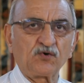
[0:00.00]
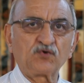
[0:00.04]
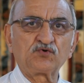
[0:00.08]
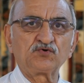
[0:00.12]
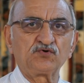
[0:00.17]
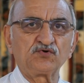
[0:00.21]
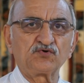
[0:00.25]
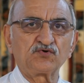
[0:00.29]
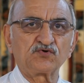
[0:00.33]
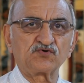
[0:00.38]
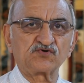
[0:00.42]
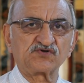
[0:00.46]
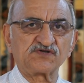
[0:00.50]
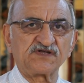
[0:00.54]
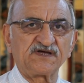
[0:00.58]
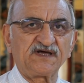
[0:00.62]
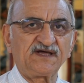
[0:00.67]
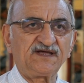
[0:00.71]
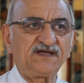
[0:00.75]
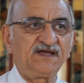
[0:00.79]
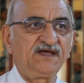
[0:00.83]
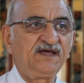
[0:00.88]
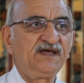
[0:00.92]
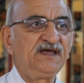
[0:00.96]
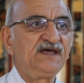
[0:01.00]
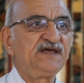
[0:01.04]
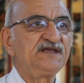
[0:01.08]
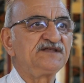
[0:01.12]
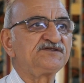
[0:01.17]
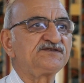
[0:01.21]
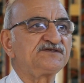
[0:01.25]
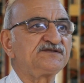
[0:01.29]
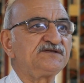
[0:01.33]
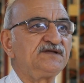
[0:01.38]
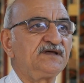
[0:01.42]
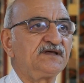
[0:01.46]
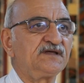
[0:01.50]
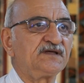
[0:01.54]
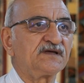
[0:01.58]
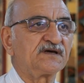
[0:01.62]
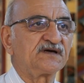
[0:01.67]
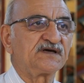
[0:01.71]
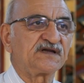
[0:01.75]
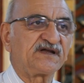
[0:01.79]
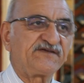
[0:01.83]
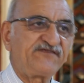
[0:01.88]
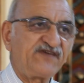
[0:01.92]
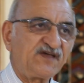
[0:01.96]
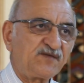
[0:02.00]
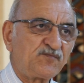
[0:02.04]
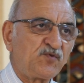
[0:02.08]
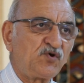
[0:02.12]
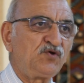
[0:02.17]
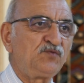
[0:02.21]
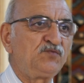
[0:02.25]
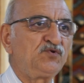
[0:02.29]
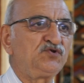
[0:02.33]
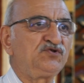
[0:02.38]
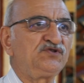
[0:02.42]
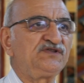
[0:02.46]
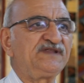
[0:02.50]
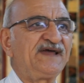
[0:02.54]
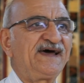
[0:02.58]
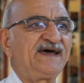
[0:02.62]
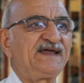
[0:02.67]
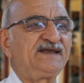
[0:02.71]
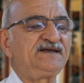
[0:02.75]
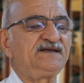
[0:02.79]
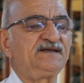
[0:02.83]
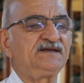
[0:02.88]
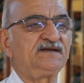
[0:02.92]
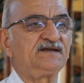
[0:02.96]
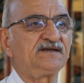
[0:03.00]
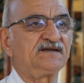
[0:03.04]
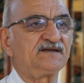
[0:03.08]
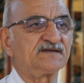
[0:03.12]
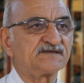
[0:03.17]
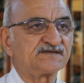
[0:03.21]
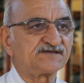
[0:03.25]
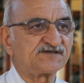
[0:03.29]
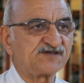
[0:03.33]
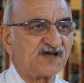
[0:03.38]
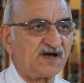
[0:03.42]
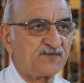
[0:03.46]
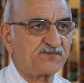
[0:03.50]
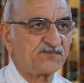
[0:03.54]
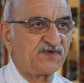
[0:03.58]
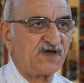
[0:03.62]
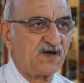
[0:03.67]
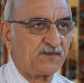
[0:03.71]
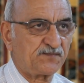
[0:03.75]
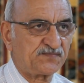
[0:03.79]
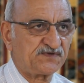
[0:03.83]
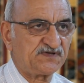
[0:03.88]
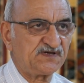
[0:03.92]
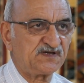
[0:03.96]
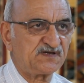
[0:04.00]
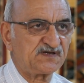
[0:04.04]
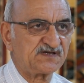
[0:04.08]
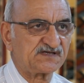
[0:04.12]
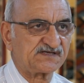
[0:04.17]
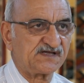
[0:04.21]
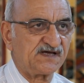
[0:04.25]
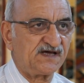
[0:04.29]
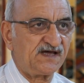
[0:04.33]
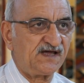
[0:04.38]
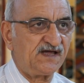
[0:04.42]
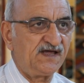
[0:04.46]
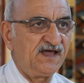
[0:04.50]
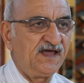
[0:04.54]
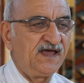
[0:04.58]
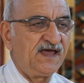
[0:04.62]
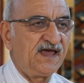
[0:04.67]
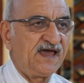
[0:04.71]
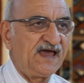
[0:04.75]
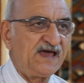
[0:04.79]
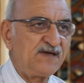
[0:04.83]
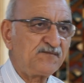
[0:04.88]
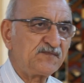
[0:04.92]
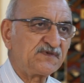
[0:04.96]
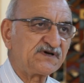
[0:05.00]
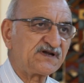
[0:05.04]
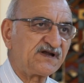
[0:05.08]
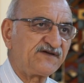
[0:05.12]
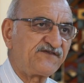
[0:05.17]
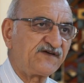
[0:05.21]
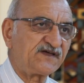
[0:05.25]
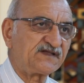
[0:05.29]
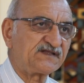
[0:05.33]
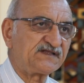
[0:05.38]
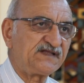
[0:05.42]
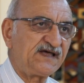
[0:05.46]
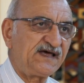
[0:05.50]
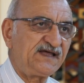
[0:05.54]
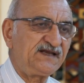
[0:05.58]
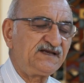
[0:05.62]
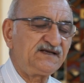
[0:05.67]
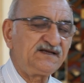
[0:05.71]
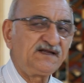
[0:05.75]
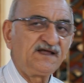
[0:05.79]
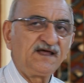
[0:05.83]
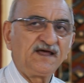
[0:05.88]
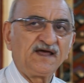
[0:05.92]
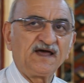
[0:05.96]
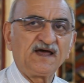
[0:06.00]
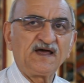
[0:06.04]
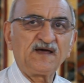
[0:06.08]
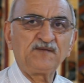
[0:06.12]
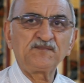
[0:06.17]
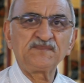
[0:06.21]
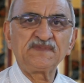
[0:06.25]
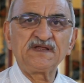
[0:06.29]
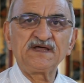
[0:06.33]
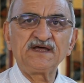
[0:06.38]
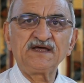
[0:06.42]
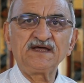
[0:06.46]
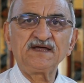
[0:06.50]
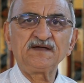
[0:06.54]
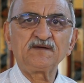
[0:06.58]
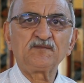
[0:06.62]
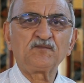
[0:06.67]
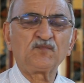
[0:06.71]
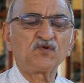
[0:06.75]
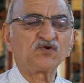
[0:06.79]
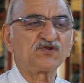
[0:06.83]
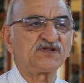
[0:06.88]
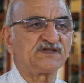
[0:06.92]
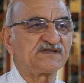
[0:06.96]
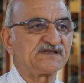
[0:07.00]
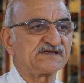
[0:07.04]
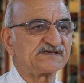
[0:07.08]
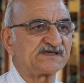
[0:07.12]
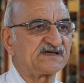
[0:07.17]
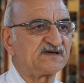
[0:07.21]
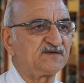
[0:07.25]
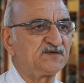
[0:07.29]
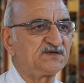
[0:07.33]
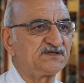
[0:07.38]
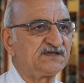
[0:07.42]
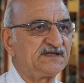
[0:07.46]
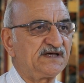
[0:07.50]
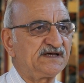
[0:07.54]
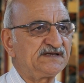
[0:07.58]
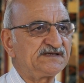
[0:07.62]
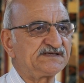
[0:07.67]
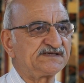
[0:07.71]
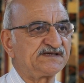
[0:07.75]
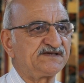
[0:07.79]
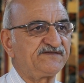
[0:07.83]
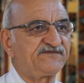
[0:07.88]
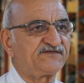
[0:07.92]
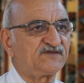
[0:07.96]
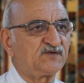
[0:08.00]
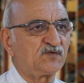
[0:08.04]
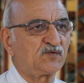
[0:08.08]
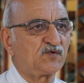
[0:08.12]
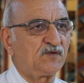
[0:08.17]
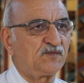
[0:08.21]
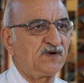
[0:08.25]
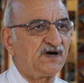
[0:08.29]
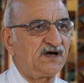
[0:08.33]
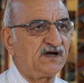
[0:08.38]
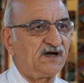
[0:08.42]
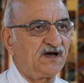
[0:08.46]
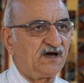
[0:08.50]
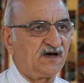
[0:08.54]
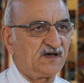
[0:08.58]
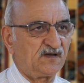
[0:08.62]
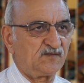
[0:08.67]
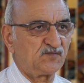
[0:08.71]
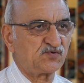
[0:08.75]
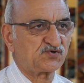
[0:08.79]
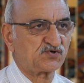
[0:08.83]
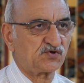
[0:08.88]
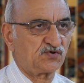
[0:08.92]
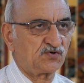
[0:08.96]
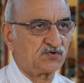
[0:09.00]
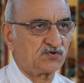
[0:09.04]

okuduğunuzda grafik bölümünden çap yaptığınızda hem grafikten hem de moda tasarımından çift diploma almış